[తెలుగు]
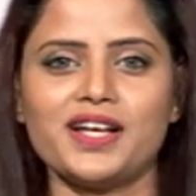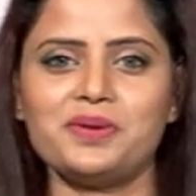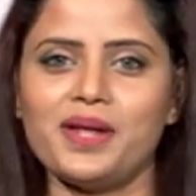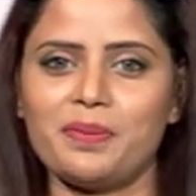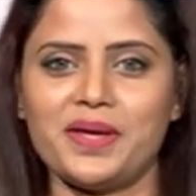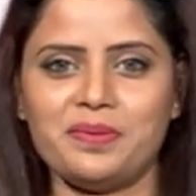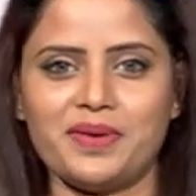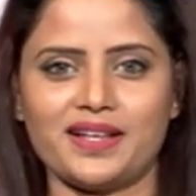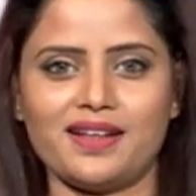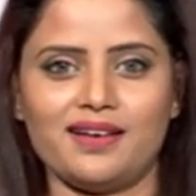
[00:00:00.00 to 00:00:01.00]
గారు నా పేరు
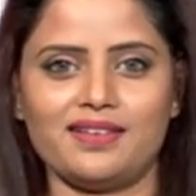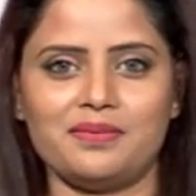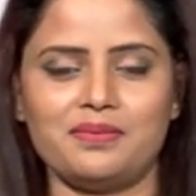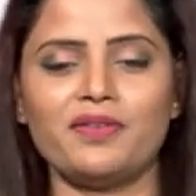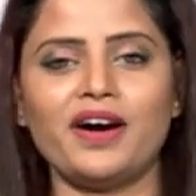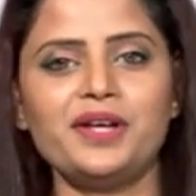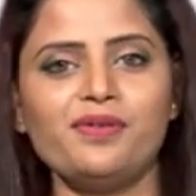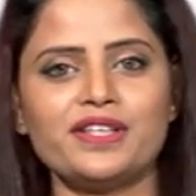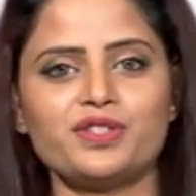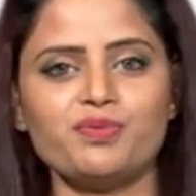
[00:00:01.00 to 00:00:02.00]
మేఘ్న మా వారి
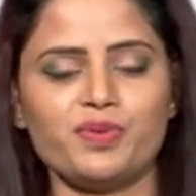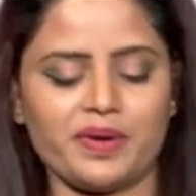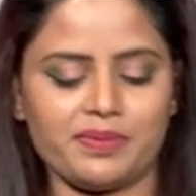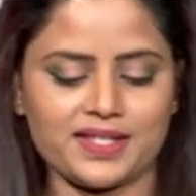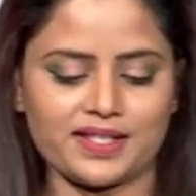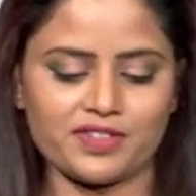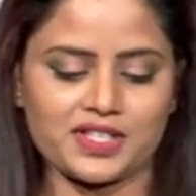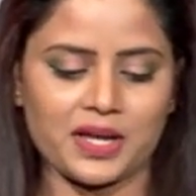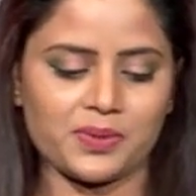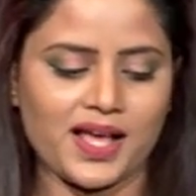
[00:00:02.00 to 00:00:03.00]
వయసు ముప్పై ఎనిమిది
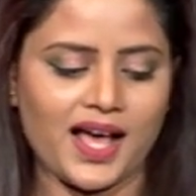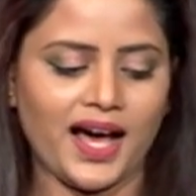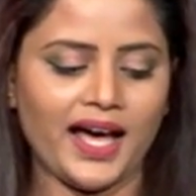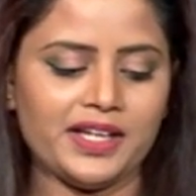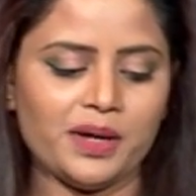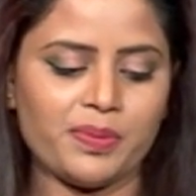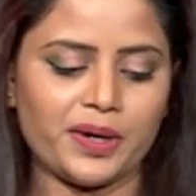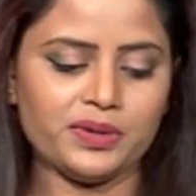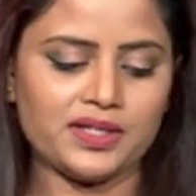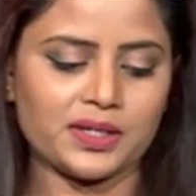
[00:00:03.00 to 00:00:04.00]
సంవత్సరాలు ఆయన
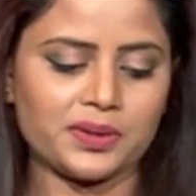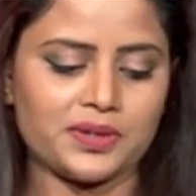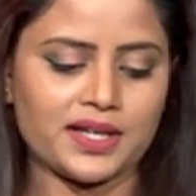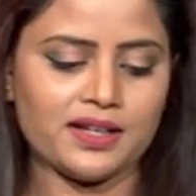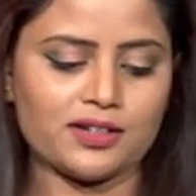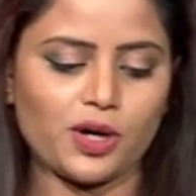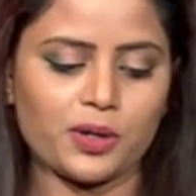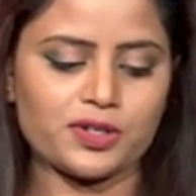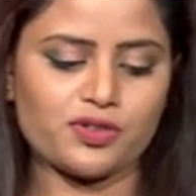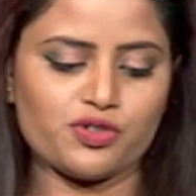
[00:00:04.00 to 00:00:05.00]
బరువు తగ్గుతుంటే
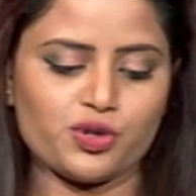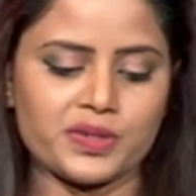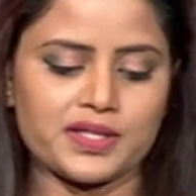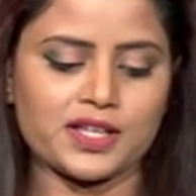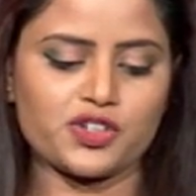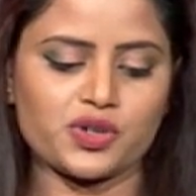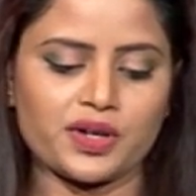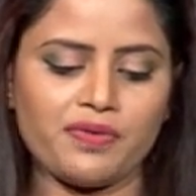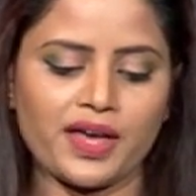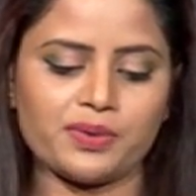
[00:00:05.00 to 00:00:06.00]
డాక్టర్కు చూపిస్తే
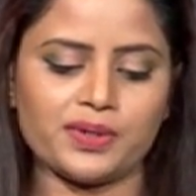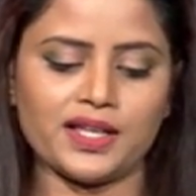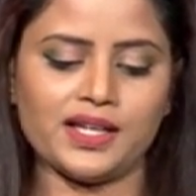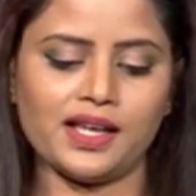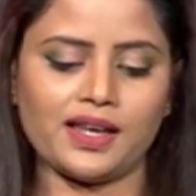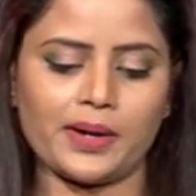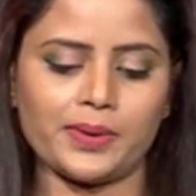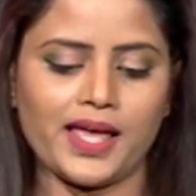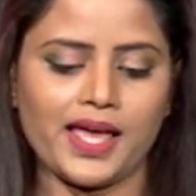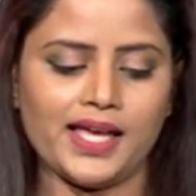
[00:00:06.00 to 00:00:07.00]
షుగర్ వ్యాధి ఉందని అన్నారు
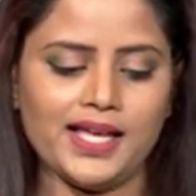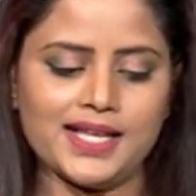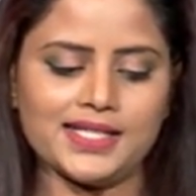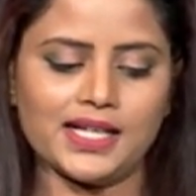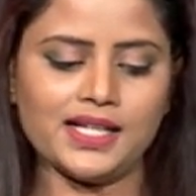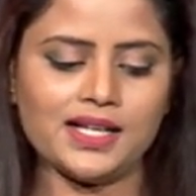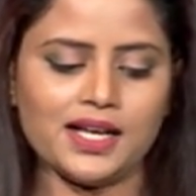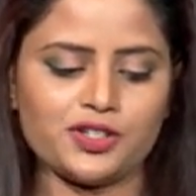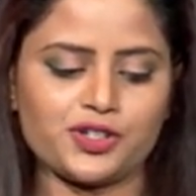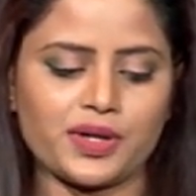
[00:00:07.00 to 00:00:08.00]
ఇలా సడన్గా
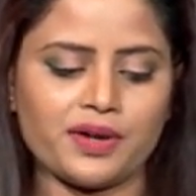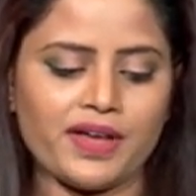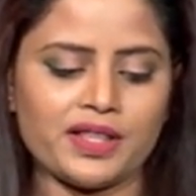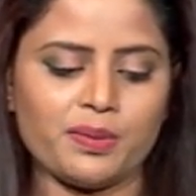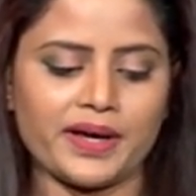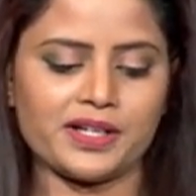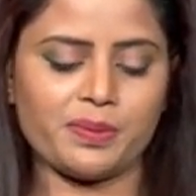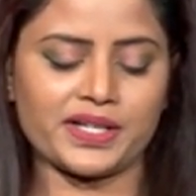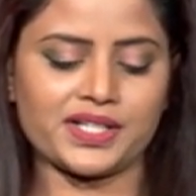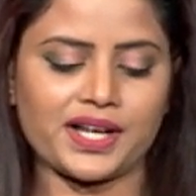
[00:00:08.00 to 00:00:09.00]
షుగర్ వ్యాధి బారిన
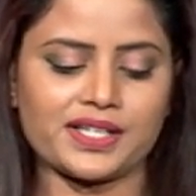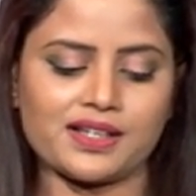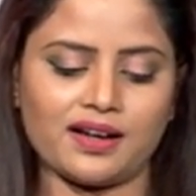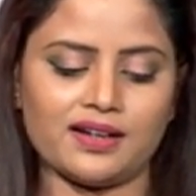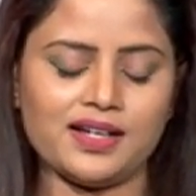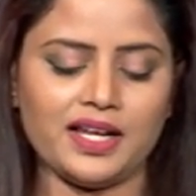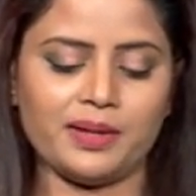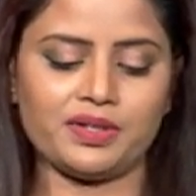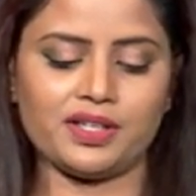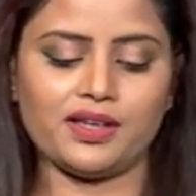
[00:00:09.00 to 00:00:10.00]
పడటానికి
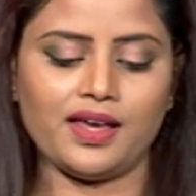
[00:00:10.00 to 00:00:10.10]
కారణాలేమిటి